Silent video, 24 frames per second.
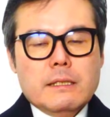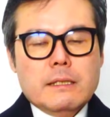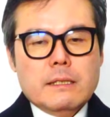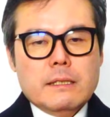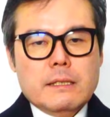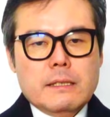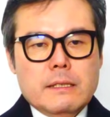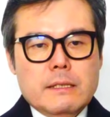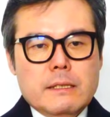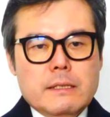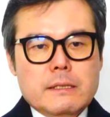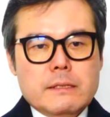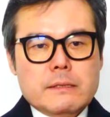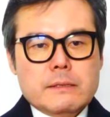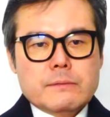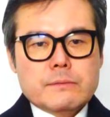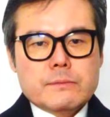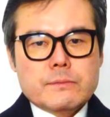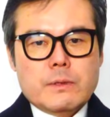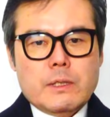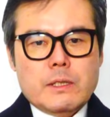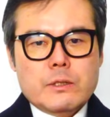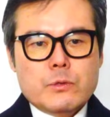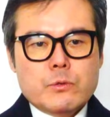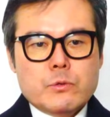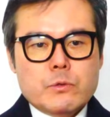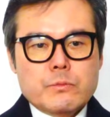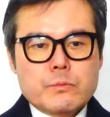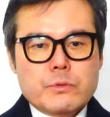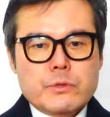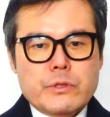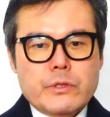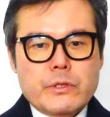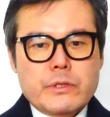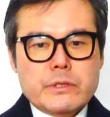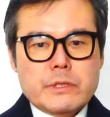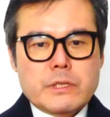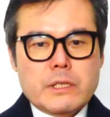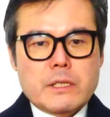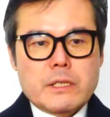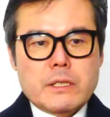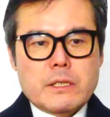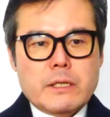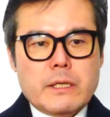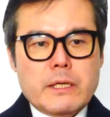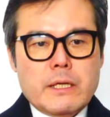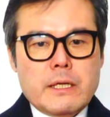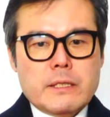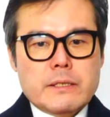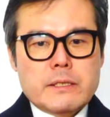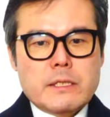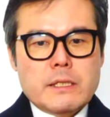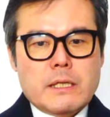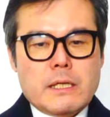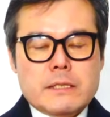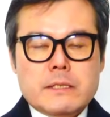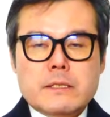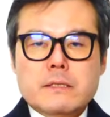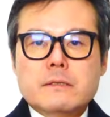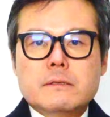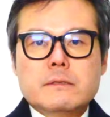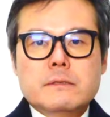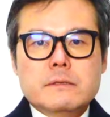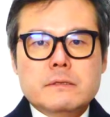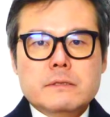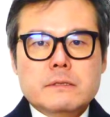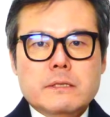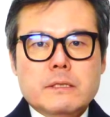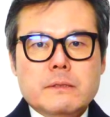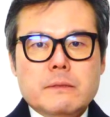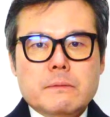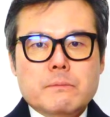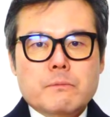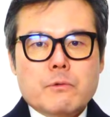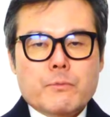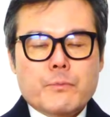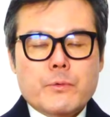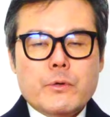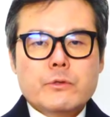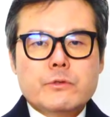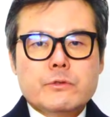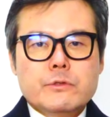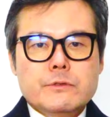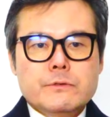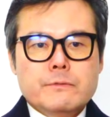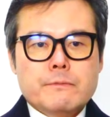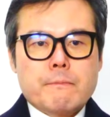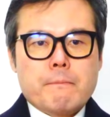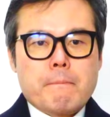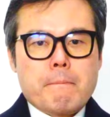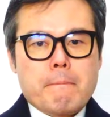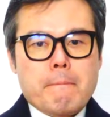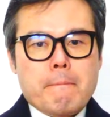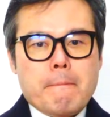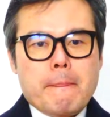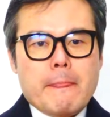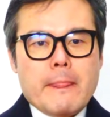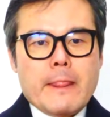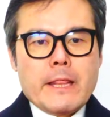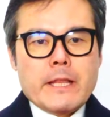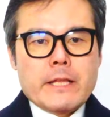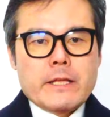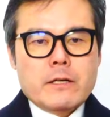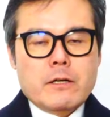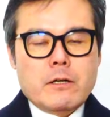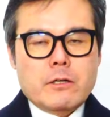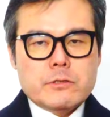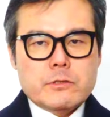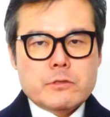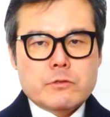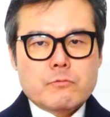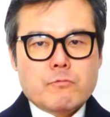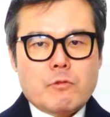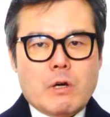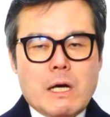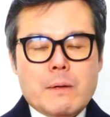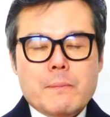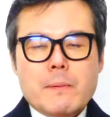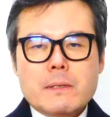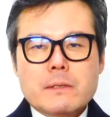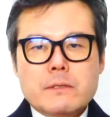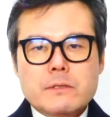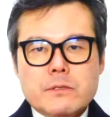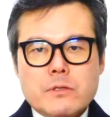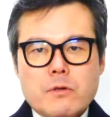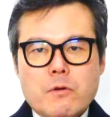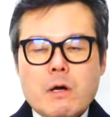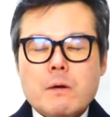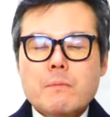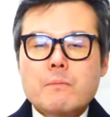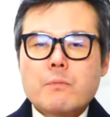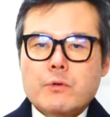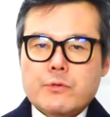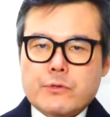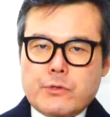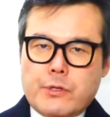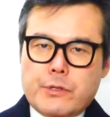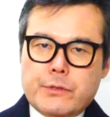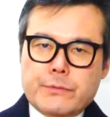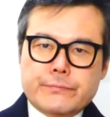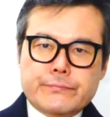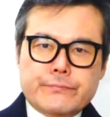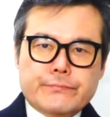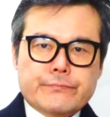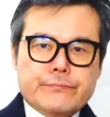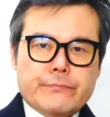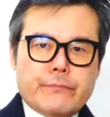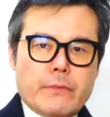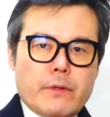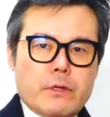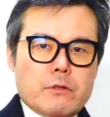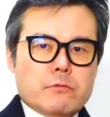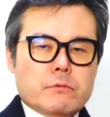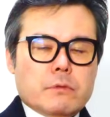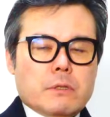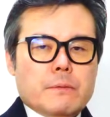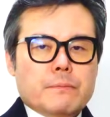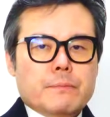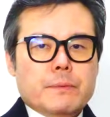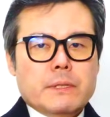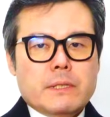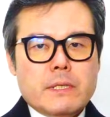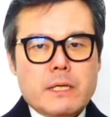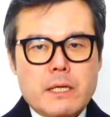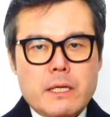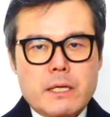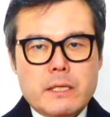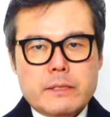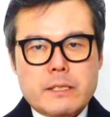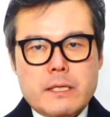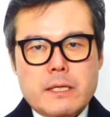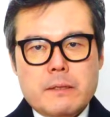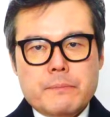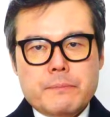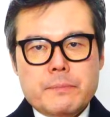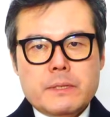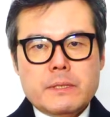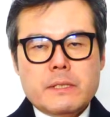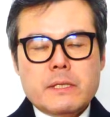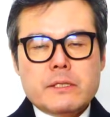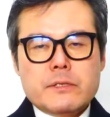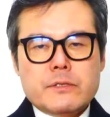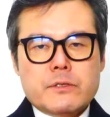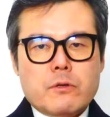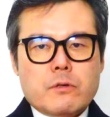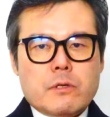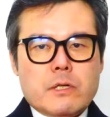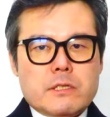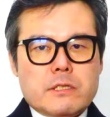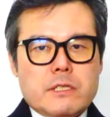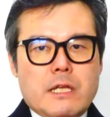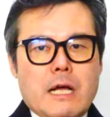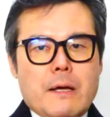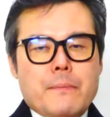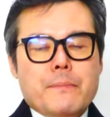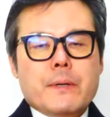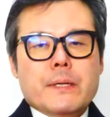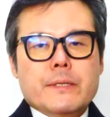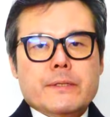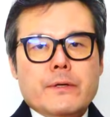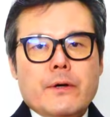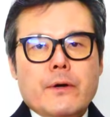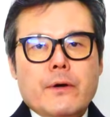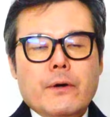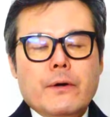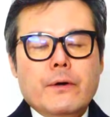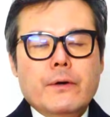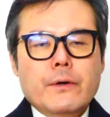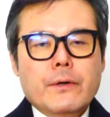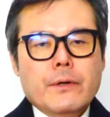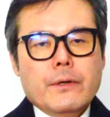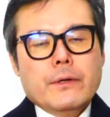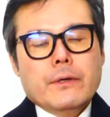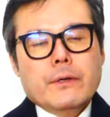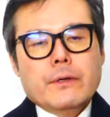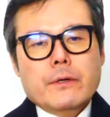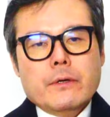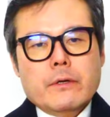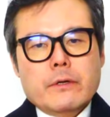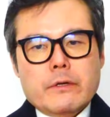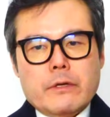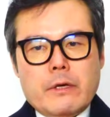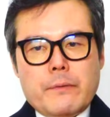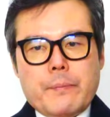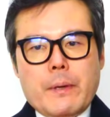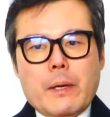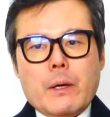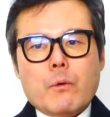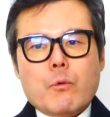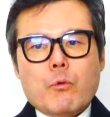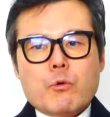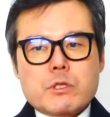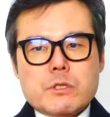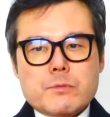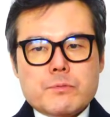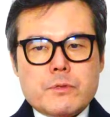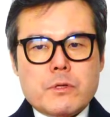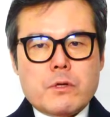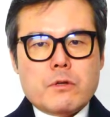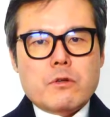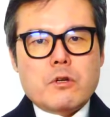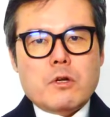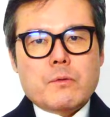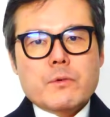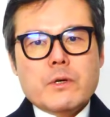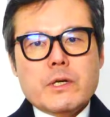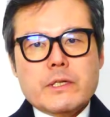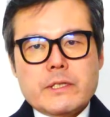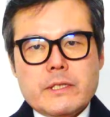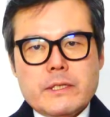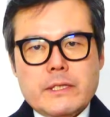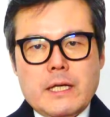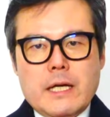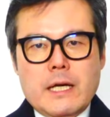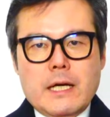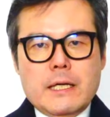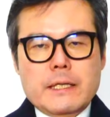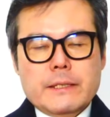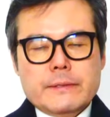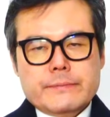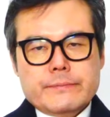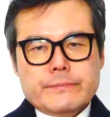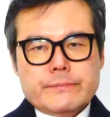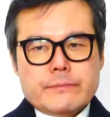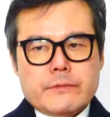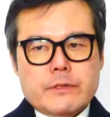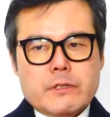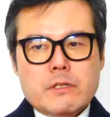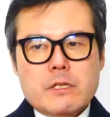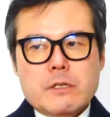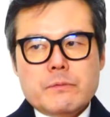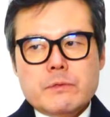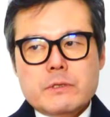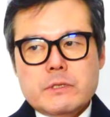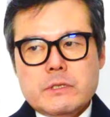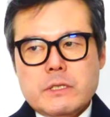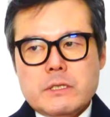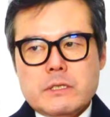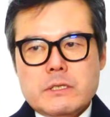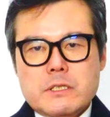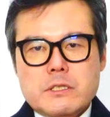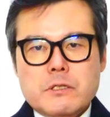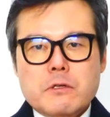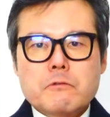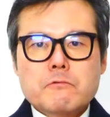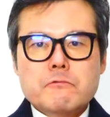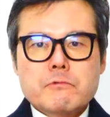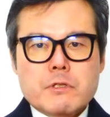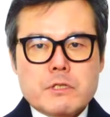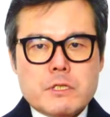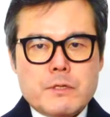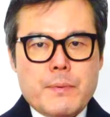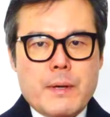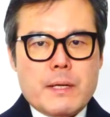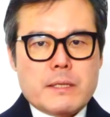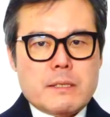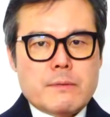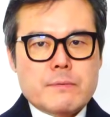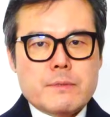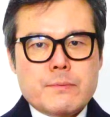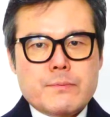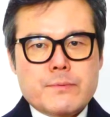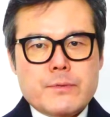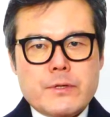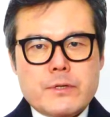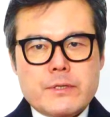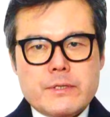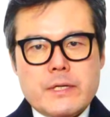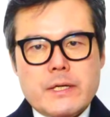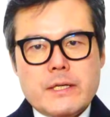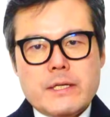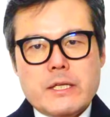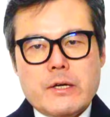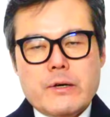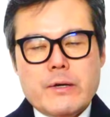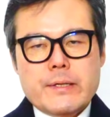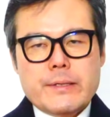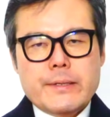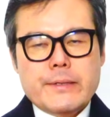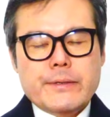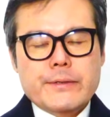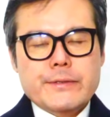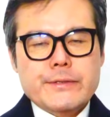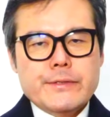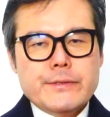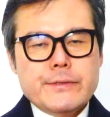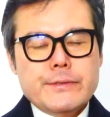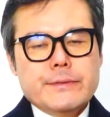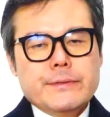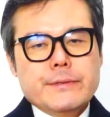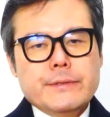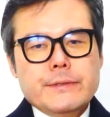어, 뭐 한동훈 비대위가 해야 될 가장 큰 이제 목표는 어쨌든 과반 의석 확보죠. 음, 그러니까 비례에다 비례 의석까지 다 합해서 150석을 넘어야 된다. 그러려면 이제 지역구에서 130석 이상이 나와야 되는 거죠.